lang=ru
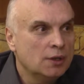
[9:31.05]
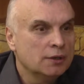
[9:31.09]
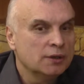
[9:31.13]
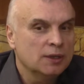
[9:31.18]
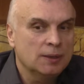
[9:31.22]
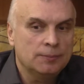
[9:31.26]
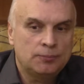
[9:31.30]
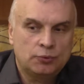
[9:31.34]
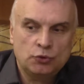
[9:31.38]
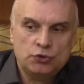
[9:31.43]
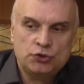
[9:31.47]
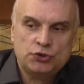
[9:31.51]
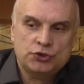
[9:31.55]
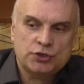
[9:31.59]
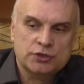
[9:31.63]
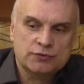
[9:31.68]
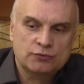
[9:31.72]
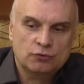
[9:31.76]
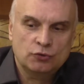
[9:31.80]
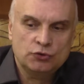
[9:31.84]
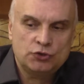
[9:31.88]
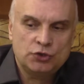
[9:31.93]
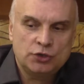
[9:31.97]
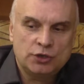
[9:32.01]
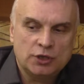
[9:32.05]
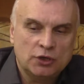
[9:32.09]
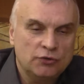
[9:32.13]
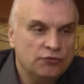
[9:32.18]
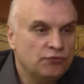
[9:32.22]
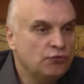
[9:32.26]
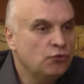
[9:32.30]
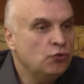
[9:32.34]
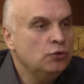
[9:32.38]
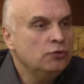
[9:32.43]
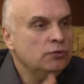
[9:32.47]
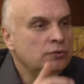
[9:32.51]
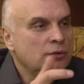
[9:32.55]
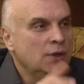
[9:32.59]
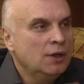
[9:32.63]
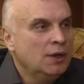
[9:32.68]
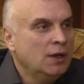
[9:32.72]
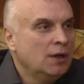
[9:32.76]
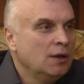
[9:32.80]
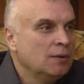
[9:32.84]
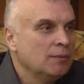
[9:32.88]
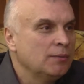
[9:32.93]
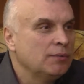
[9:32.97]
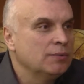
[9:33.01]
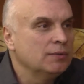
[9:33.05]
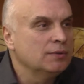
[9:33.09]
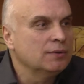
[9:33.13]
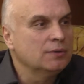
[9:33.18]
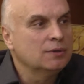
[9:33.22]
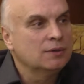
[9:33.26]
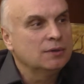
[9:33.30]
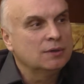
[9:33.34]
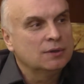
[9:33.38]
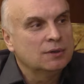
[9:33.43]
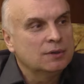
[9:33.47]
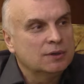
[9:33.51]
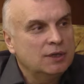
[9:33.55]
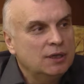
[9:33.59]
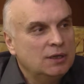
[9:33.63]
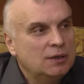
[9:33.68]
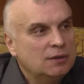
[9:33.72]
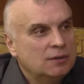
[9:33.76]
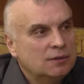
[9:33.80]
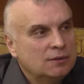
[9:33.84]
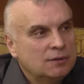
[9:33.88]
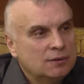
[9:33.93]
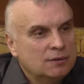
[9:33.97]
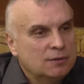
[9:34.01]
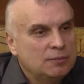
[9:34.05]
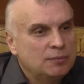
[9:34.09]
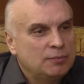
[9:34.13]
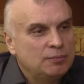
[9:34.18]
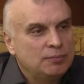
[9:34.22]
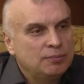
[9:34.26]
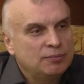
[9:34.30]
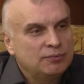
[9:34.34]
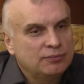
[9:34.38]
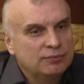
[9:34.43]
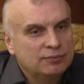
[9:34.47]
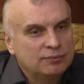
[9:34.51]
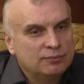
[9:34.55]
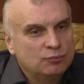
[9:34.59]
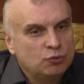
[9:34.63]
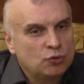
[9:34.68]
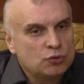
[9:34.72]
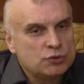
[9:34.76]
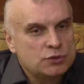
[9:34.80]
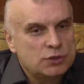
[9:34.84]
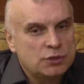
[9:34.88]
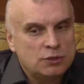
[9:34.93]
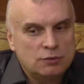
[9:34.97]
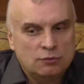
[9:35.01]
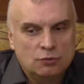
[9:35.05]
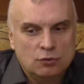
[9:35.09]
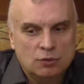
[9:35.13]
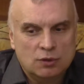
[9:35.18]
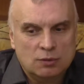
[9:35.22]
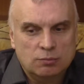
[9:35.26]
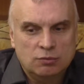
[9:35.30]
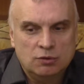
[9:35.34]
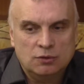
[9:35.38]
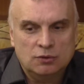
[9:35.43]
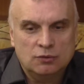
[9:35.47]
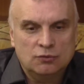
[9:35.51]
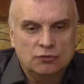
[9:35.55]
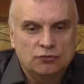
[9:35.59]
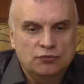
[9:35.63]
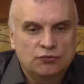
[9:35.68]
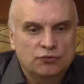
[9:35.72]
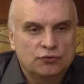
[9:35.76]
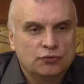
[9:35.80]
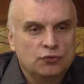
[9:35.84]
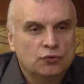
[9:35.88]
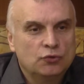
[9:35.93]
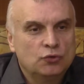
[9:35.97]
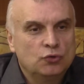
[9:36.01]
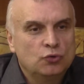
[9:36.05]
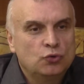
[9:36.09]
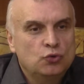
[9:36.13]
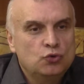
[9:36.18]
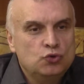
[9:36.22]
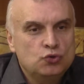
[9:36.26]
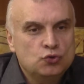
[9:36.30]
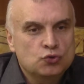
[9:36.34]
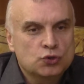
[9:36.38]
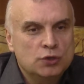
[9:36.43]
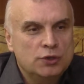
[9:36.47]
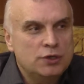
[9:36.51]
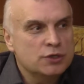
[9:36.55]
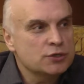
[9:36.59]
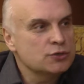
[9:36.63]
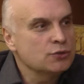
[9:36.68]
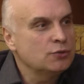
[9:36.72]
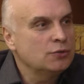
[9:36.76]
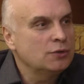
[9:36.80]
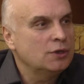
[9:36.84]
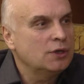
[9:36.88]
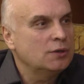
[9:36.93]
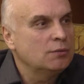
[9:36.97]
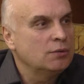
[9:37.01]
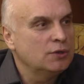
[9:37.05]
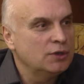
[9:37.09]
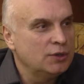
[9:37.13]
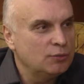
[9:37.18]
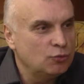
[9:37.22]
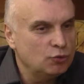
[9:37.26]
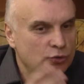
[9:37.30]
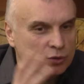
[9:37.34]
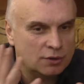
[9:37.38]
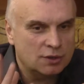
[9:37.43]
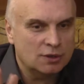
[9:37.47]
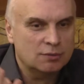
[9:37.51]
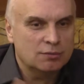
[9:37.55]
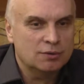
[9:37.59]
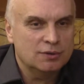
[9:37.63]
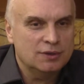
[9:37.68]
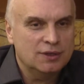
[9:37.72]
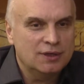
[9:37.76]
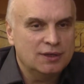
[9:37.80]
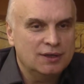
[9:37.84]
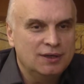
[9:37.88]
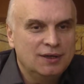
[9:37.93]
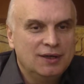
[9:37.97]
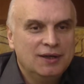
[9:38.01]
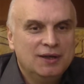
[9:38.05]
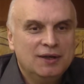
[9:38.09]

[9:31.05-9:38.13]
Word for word: Нам проще сейчас включить iPhone, э, да, бросить его как бы в кружку железную, как бы, и будет как бы, да,